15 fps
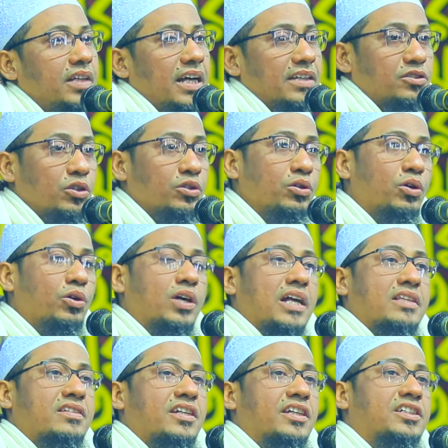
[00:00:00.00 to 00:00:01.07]
একজন লোক
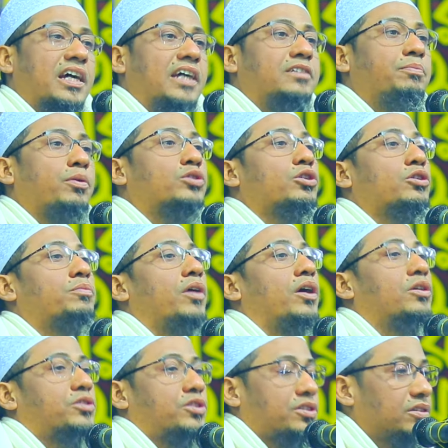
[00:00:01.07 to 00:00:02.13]
আজকে ষাট বছর
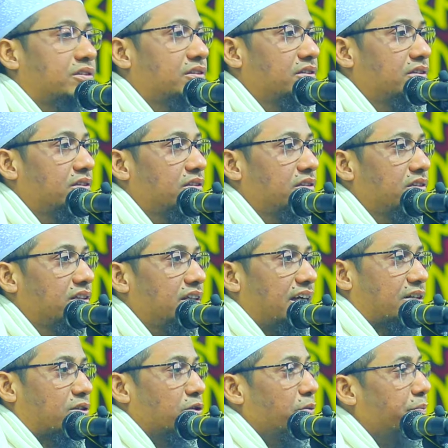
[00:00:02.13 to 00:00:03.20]
বয়স
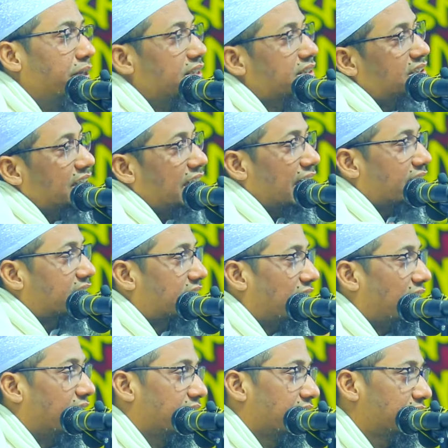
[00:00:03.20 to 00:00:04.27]
এখনো বিড়ি সিগারেট
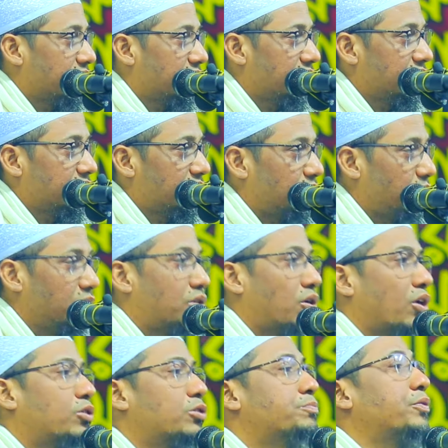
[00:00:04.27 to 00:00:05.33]
খায় তুমি
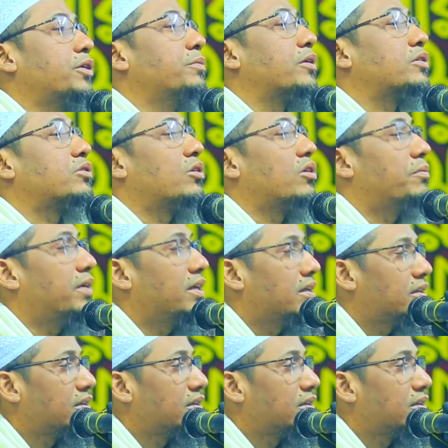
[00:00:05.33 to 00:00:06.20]
কখন পরিবর্তন হবে